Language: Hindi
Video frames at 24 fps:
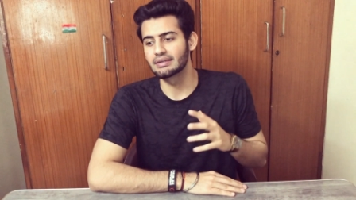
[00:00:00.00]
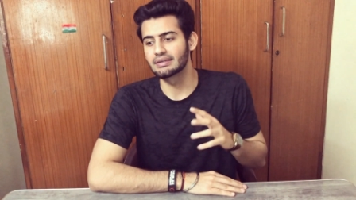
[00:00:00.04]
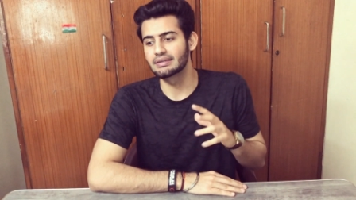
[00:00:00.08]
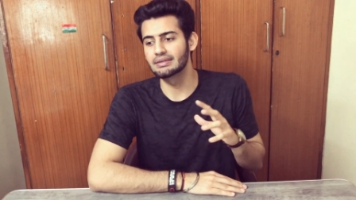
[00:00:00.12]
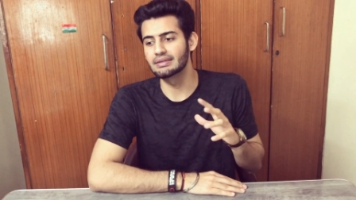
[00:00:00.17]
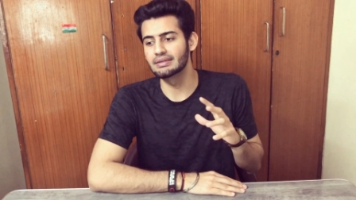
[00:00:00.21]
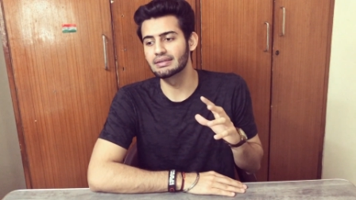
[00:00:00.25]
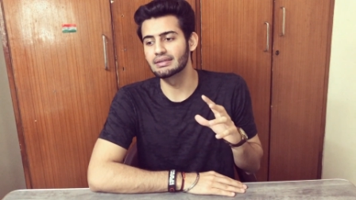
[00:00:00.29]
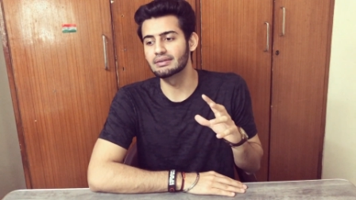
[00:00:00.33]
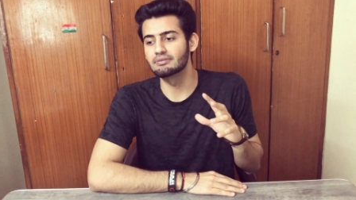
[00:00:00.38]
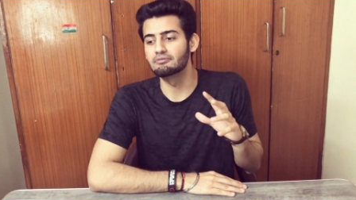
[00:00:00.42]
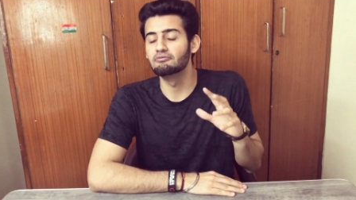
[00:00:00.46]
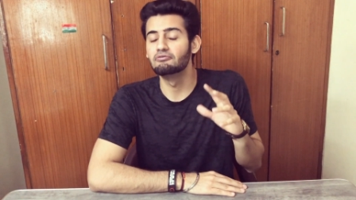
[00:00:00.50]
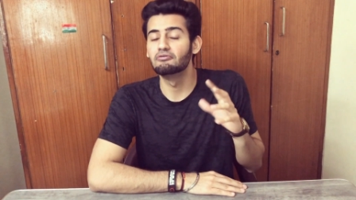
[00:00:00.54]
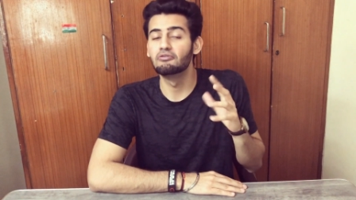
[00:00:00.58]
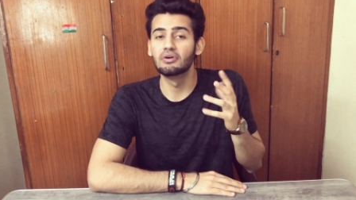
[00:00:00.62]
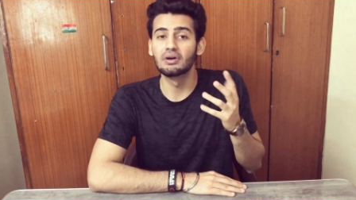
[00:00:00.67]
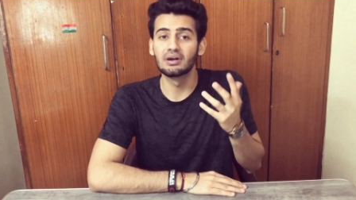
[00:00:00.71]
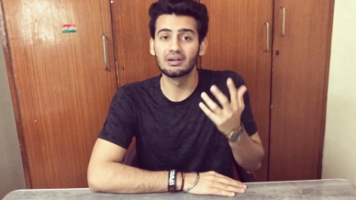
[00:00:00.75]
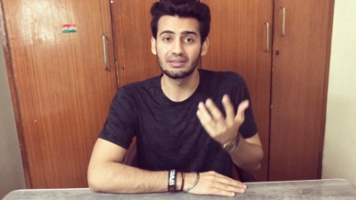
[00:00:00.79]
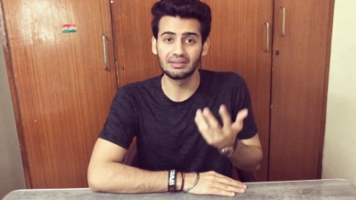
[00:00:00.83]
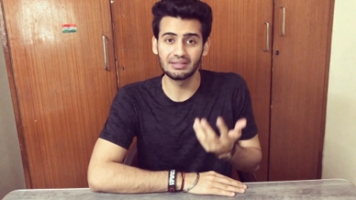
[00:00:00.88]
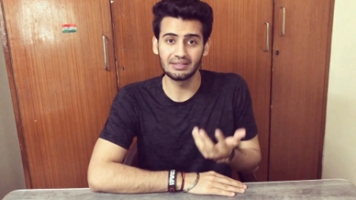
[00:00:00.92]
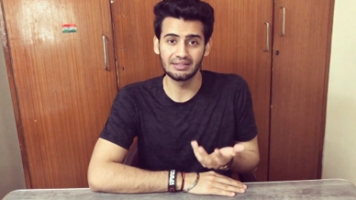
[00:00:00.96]
कि
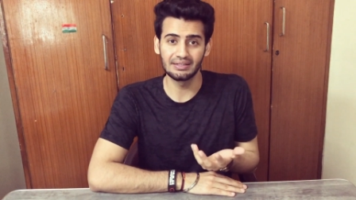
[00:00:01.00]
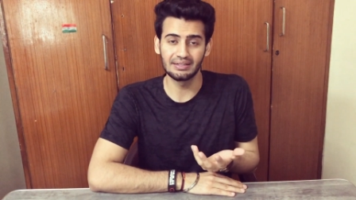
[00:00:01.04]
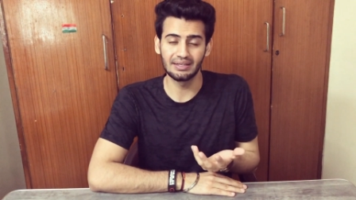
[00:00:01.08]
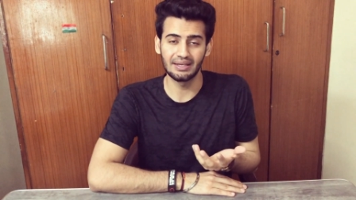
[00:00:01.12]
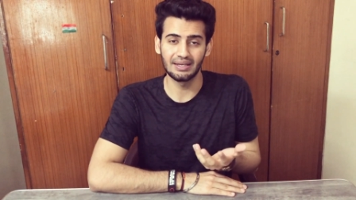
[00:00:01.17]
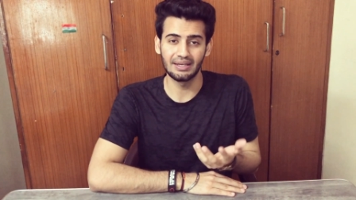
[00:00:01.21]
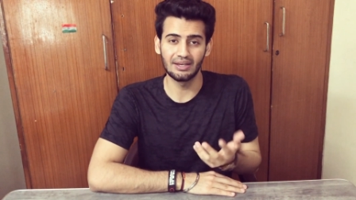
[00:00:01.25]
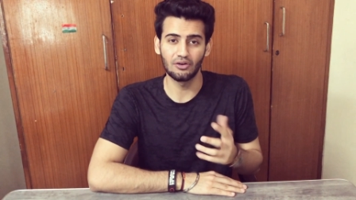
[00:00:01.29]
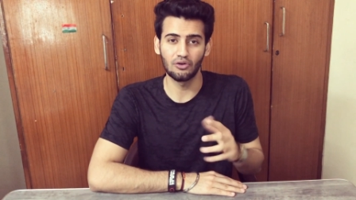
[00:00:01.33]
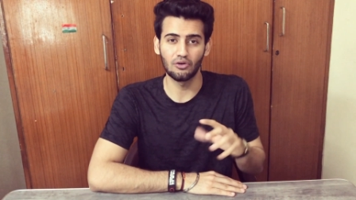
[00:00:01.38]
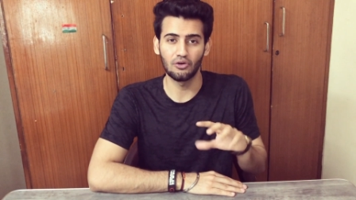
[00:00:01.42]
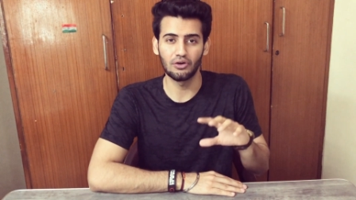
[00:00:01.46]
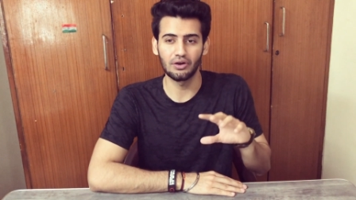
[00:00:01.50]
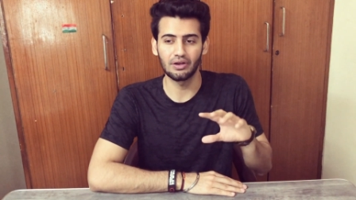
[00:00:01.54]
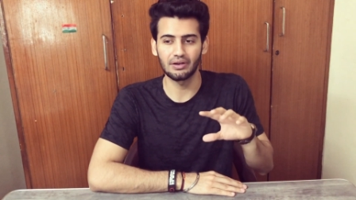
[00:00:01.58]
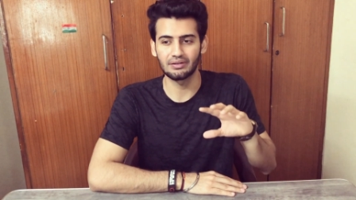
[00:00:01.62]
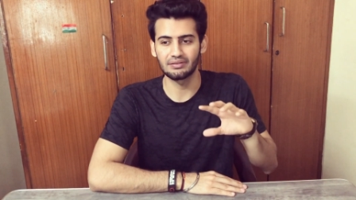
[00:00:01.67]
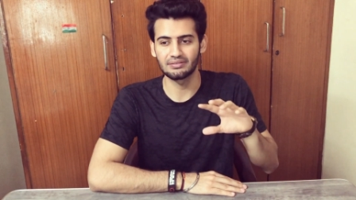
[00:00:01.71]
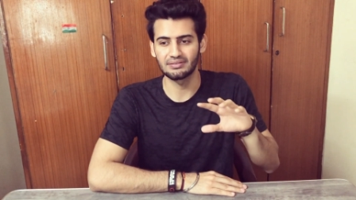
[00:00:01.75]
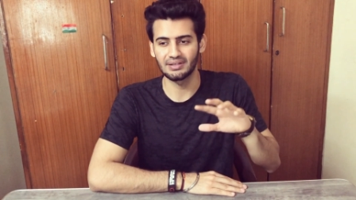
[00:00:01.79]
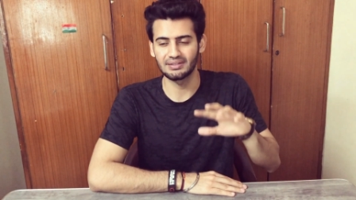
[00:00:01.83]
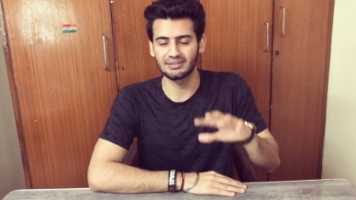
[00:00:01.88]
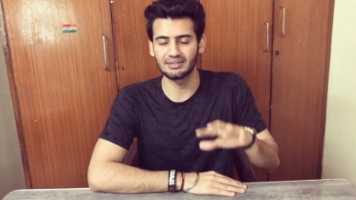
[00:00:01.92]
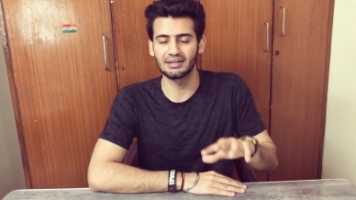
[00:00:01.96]
वर्थ इट है और
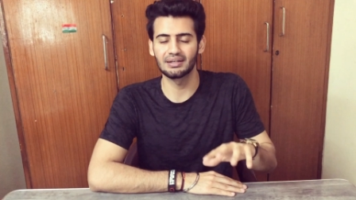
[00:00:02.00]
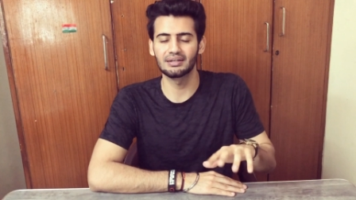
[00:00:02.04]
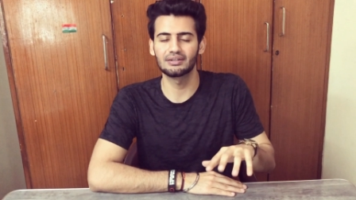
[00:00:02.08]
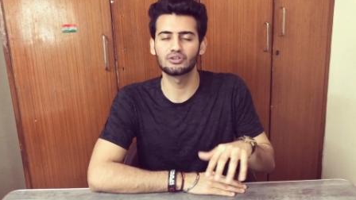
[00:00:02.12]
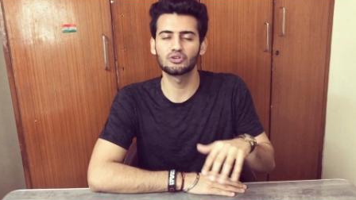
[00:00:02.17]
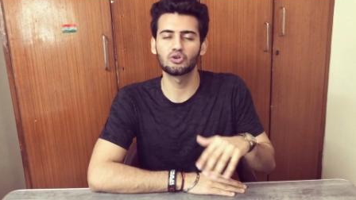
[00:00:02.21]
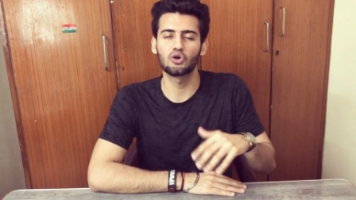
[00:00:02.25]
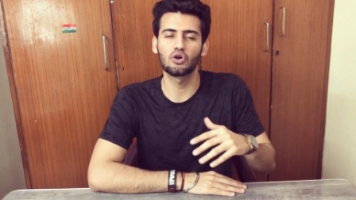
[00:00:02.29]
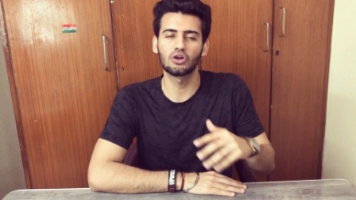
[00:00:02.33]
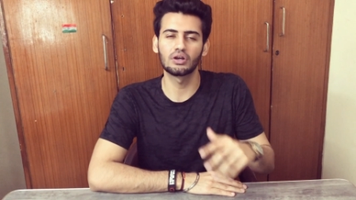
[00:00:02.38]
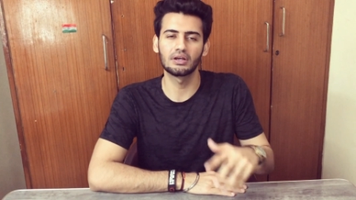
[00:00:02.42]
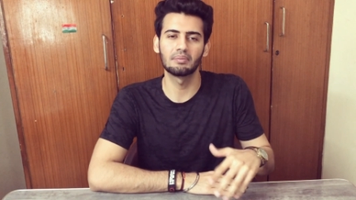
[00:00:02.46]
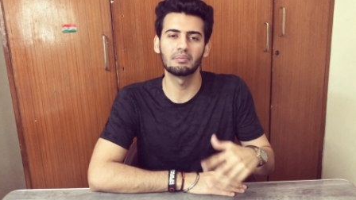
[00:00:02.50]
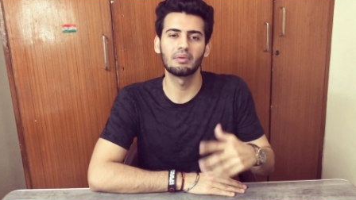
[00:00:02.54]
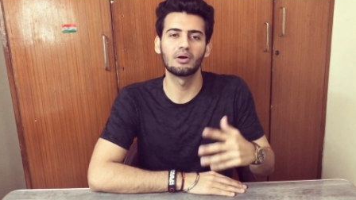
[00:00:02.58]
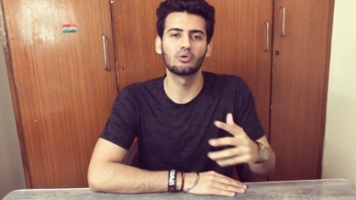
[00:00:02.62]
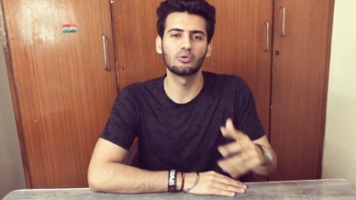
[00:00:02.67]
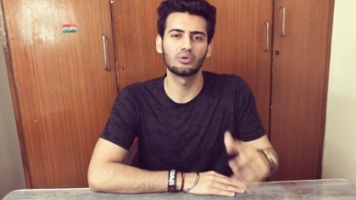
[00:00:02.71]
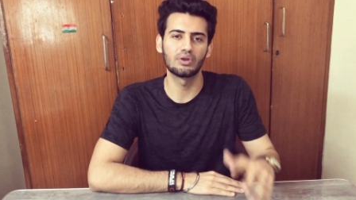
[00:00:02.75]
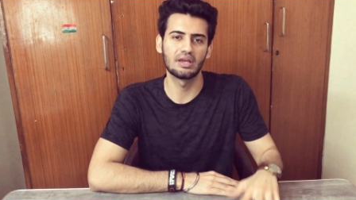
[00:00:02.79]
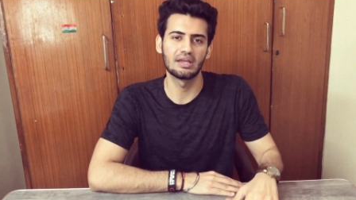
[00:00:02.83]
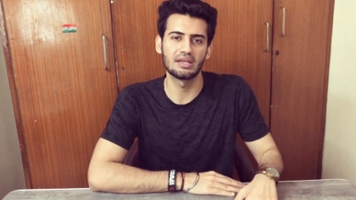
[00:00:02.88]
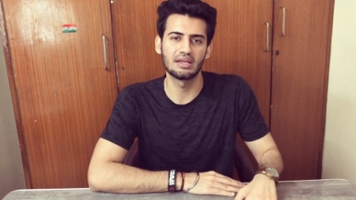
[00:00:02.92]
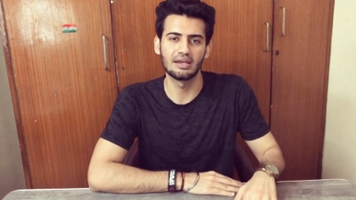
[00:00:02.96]
ज़्यादा टॉक्ड
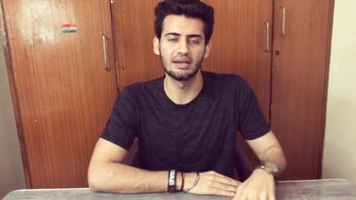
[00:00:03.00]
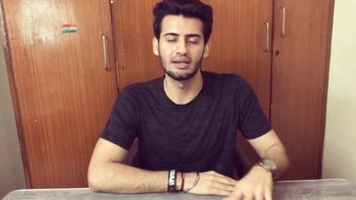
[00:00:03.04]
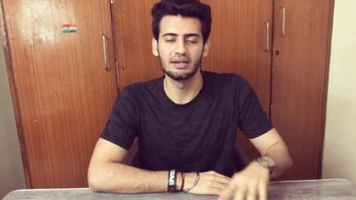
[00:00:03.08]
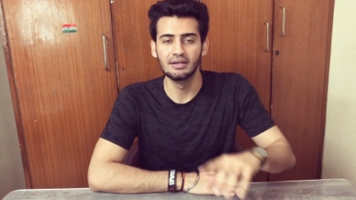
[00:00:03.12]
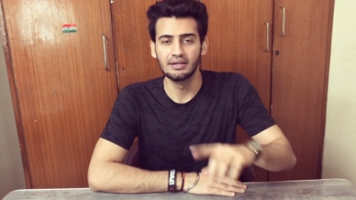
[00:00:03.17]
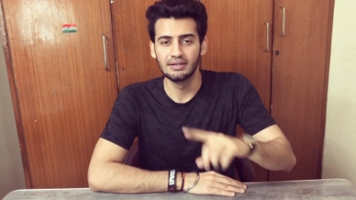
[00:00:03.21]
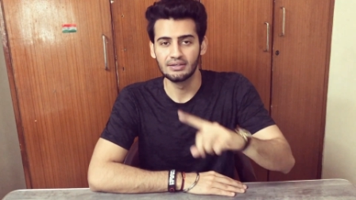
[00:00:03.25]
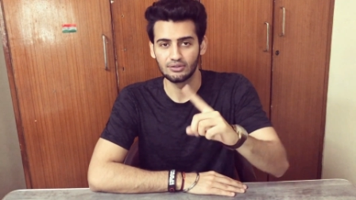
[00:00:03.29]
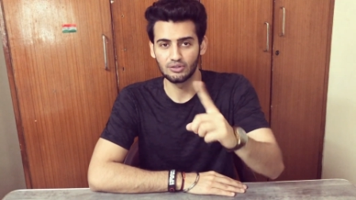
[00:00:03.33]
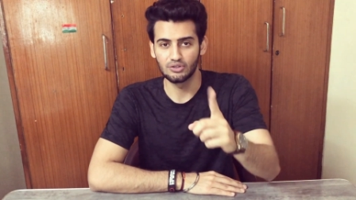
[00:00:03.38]
अबाउट नहीं है